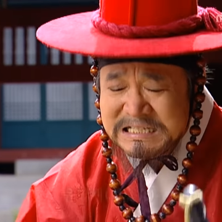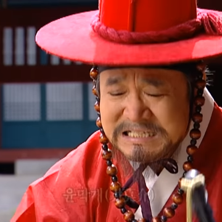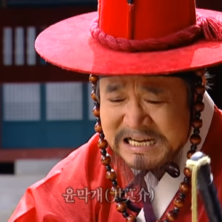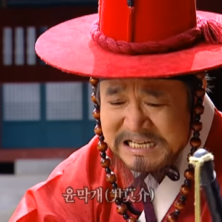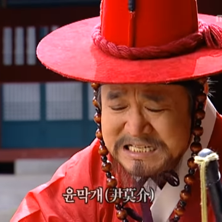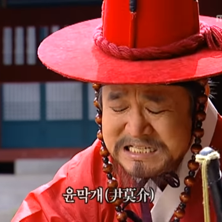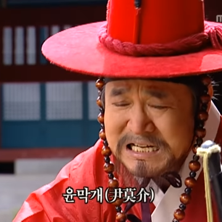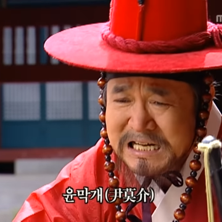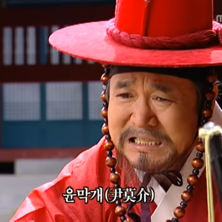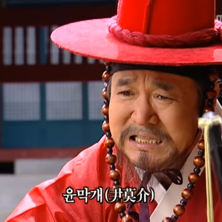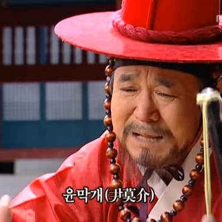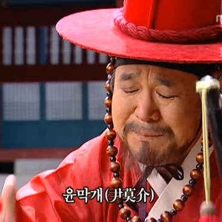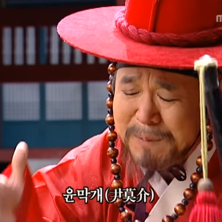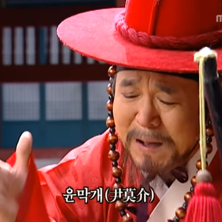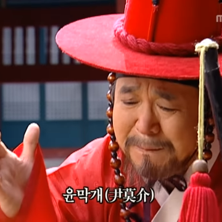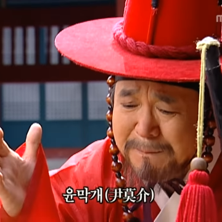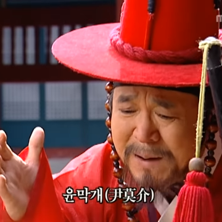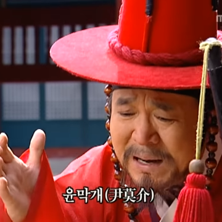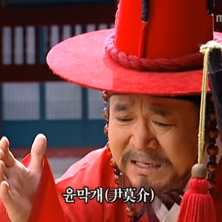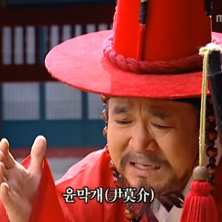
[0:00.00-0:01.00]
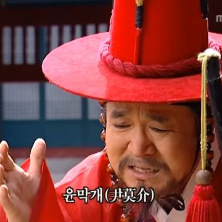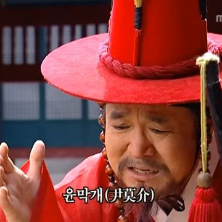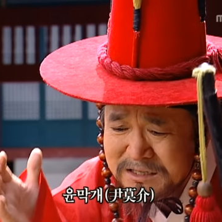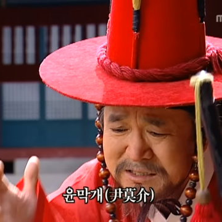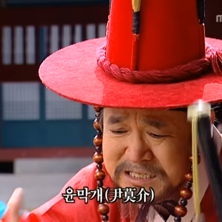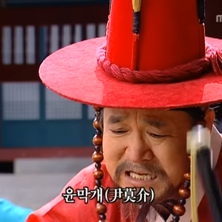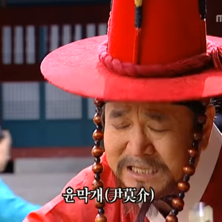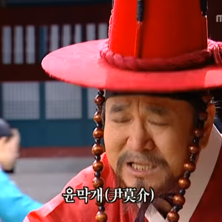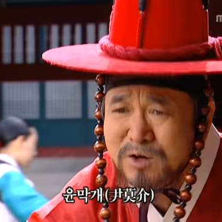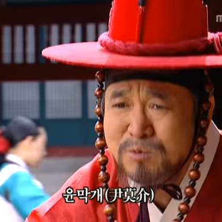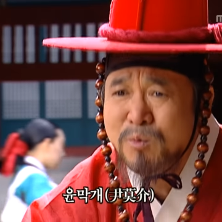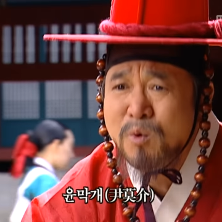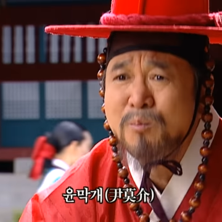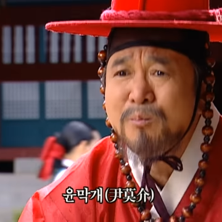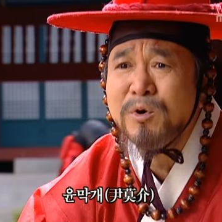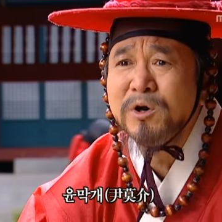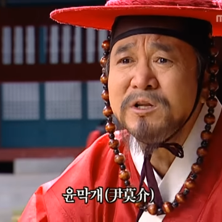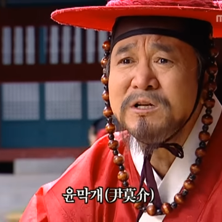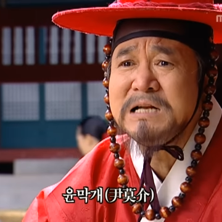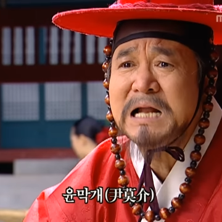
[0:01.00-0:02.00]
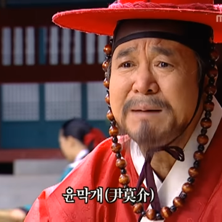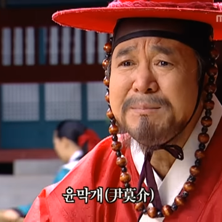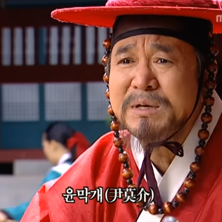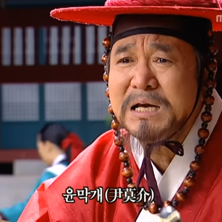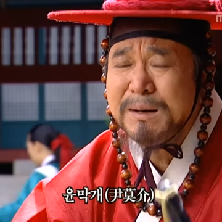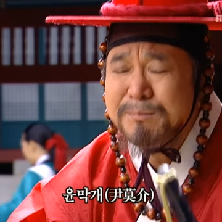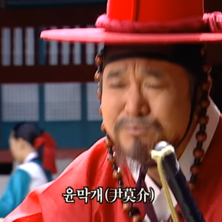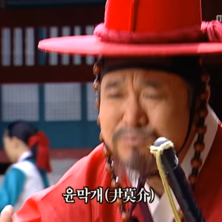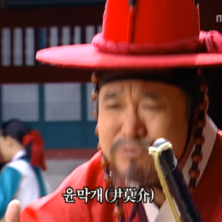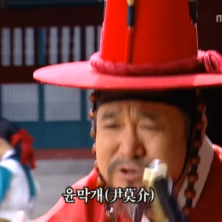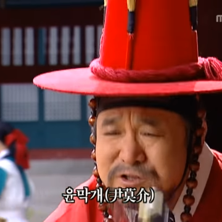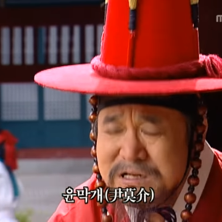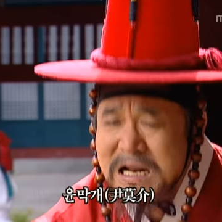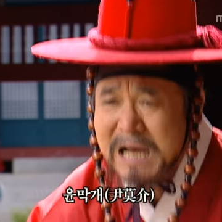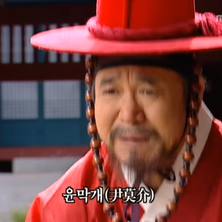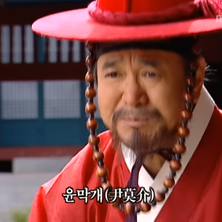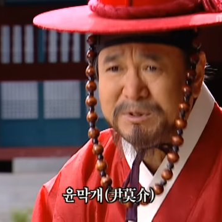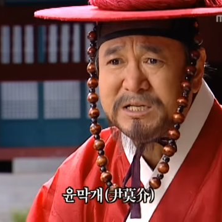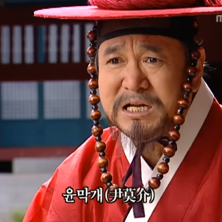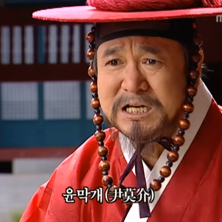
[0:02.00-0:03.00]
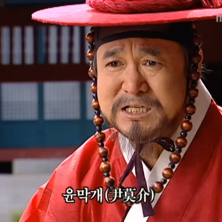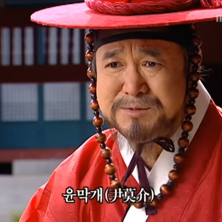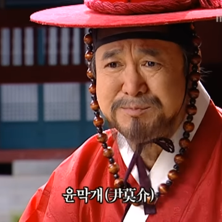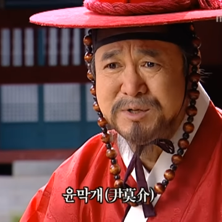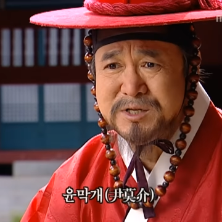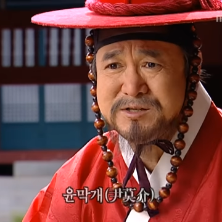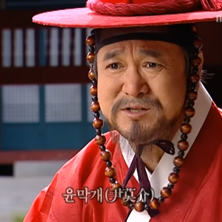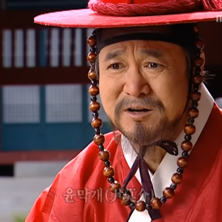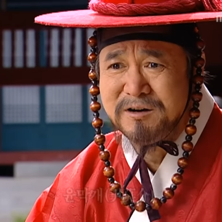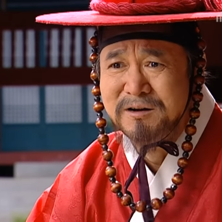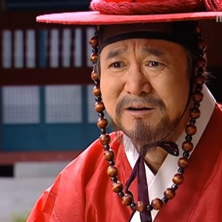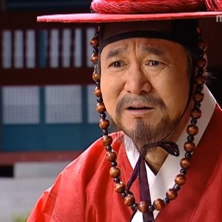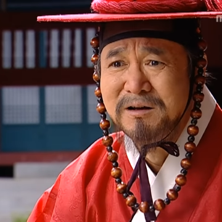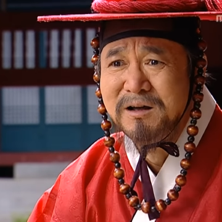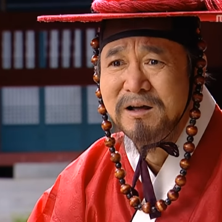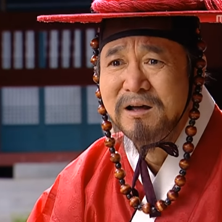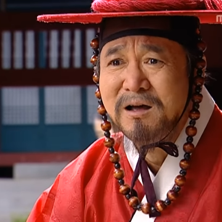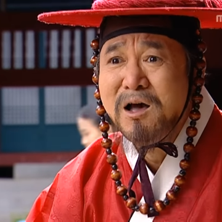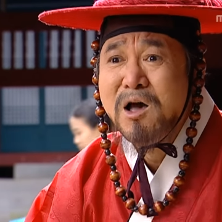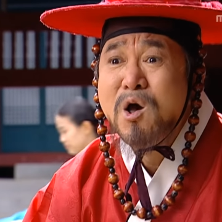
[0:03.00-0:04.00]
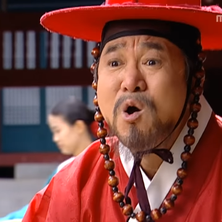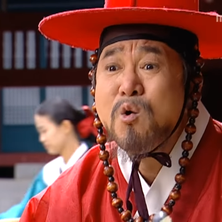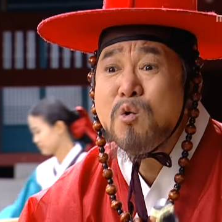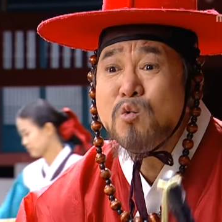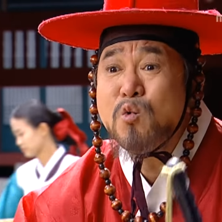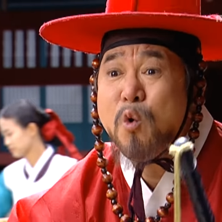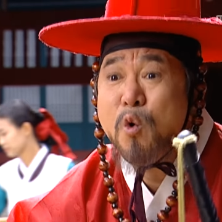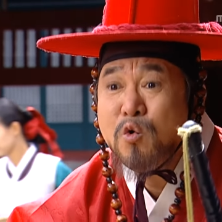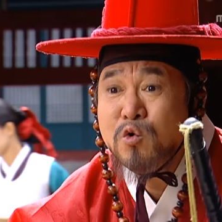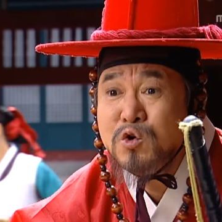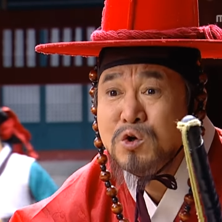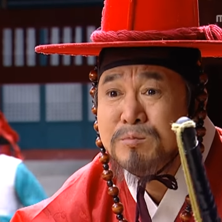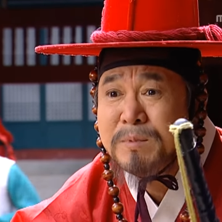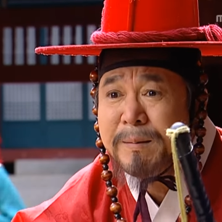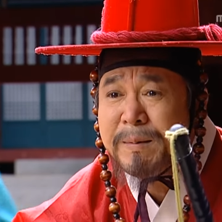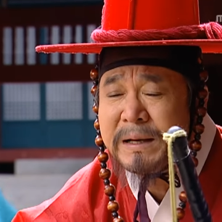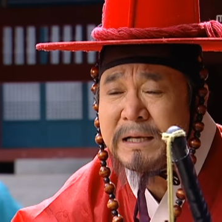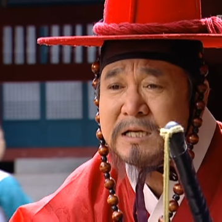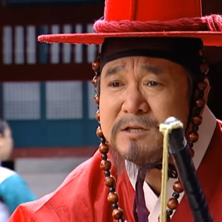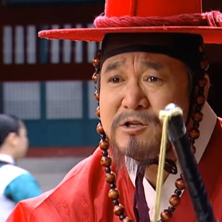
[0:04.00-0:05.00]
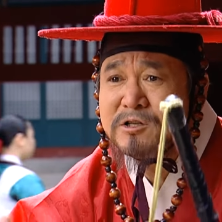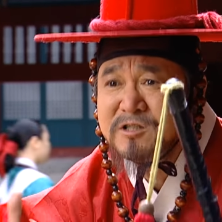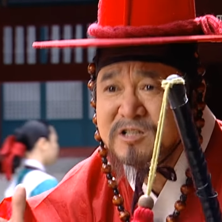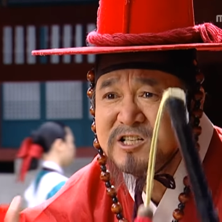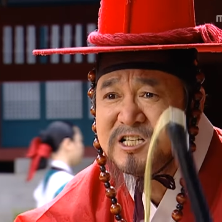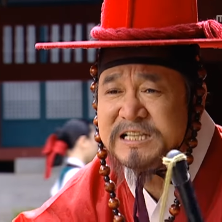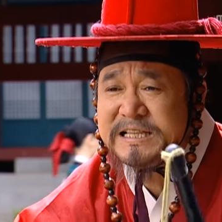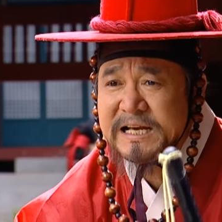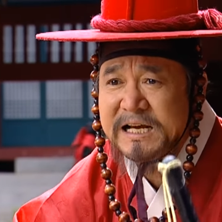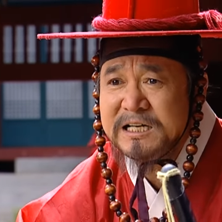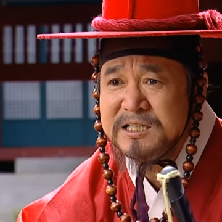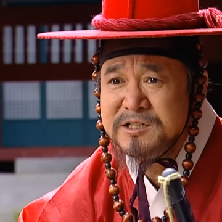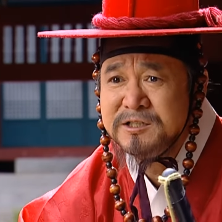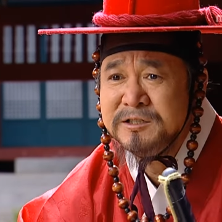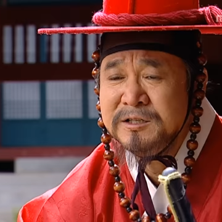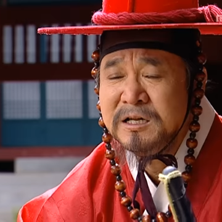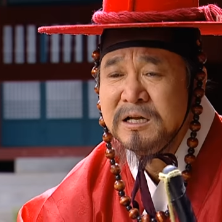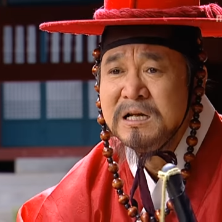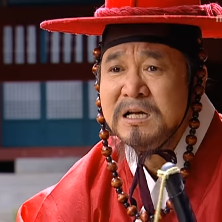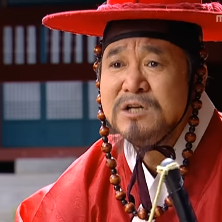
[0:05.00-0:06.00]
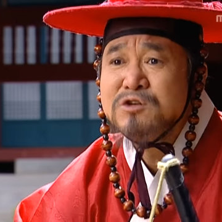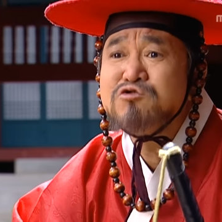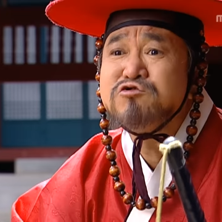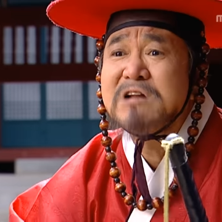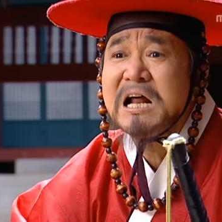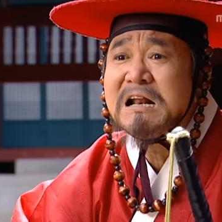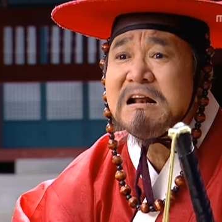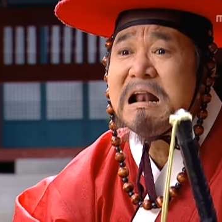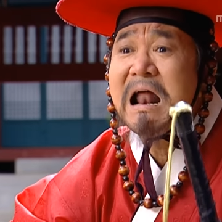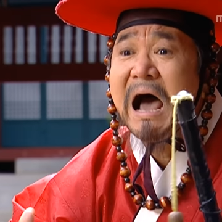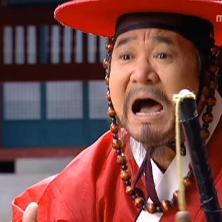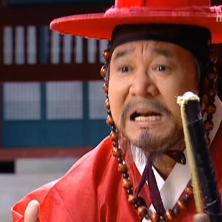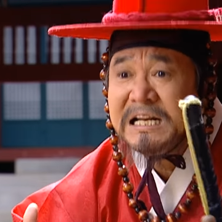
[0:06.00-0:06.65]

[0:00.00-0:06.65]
자식한테 밥 한 끼를 제대로 못 먹이는 아비가 무슨 아비냐 하시면서 공주마마께서 드실 때까지는 수라를